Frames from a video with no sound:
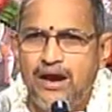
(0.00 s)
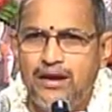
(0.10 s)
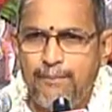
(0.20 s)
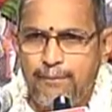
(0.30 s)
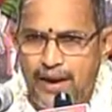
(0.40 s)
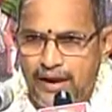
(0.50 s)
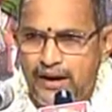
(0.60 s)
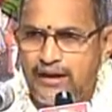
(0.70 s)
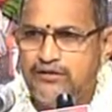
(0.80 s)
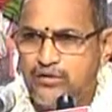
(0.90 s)
అంటే
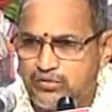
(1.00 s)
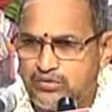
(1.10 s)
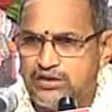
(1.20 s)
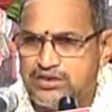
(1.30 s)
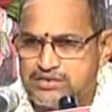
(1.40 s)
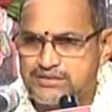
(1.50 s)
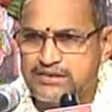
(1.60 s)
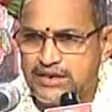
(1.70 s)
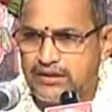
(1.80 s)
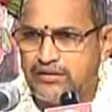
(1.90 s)
పారాయణ జరుగుతుంది
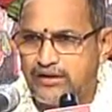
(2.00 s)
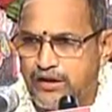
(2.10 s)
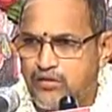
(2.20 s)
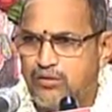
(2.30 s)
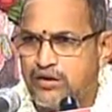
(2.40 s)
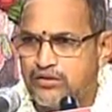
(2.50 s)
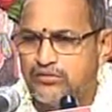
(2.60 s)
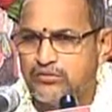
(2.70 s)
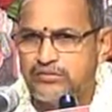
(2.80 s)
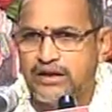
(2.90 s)
దశమస్కంధం రెండో మాట
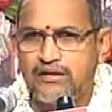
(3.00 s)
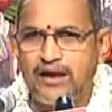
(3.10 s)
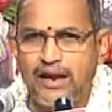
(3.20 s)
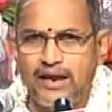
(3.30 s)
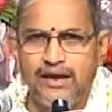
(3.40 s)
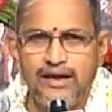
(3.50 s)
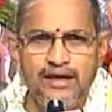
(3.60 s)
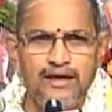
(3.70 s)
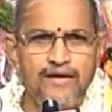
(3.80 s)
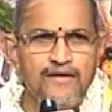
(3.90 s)
చదువుతారు అలాగే
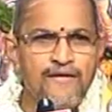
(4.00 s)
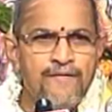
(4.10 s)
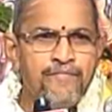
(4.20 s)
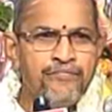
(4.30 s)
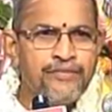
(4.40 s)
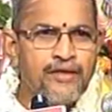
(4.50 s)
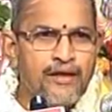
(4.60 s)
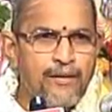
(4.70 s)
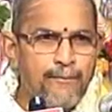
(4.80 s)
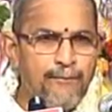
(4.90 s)

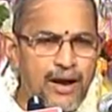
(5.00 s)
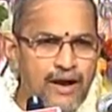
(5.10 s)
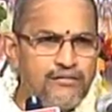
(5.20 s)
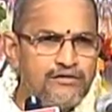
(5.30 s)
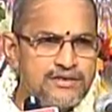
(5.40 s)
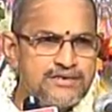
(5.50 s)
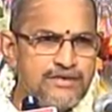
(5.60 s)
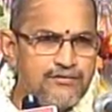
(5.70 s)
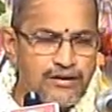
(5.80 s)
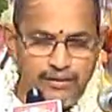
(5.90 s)
భాగవతం
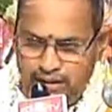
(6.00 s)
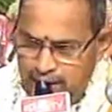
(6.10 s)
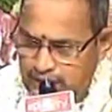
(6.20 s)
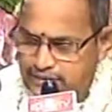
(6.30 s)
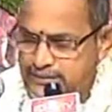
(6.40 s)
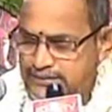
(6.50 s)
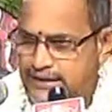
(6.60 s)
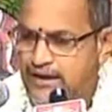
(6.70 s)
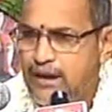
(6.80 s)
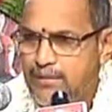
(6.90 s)
చదివి
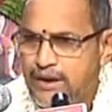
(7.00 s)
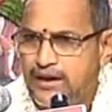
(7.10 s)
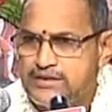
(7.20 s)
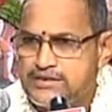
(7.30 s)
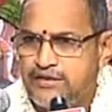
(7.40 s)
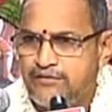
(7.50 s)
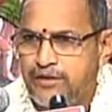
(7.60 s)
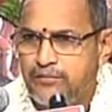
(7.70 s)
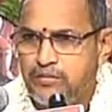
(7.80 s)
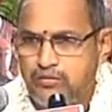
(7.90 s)
శ్రీరామాయణం
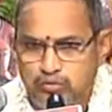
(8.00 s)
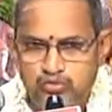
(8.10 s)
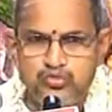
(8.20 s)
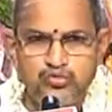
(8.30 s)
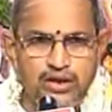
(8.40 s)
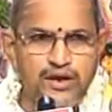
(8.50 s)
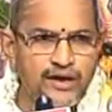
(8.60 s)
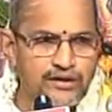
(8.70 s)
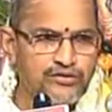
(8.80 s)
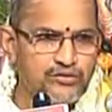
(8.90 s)
చదివేటప్పుడు ముందు
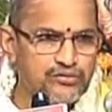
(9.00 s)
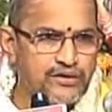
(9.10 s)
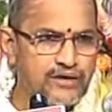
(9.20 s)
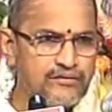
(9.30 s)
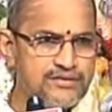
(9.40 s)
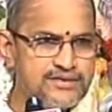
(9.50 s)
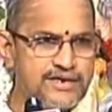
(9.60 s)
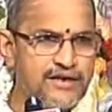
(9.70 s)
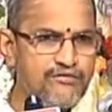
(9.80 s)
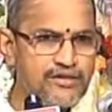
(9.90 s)
సుందరకాండ చదువుతారు
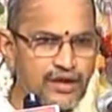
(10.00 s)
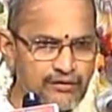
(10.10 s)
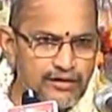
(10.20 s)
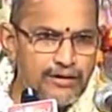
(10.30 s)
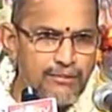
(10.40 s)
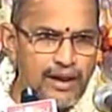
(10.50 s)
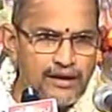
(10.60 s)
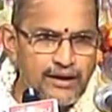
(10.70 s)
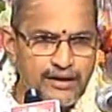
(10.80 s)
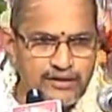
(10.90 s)
చదివి తర్వాత
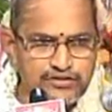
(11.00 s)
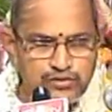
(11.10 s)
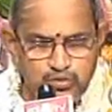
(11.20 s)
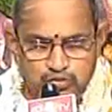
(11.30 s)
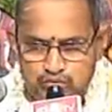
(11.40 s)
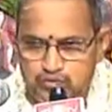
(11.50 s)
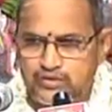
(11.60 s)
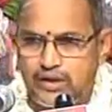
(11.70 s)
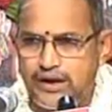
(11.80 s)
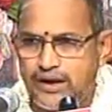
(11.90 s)
బాలకాండ చదువుతూ
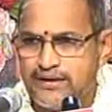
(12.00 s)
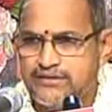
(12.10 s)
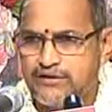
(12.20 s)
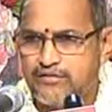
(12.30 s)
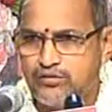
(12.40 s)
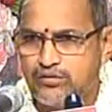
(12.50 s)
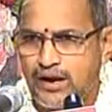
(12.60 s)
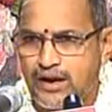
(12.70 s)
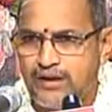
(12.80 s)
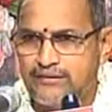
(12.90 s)
సుందరకాండ చదివి
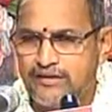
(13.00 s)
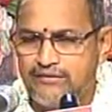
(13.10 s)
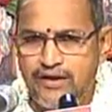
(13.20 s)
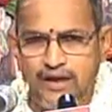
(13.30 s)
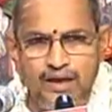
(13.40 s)
యుద్ధకాండ చదివి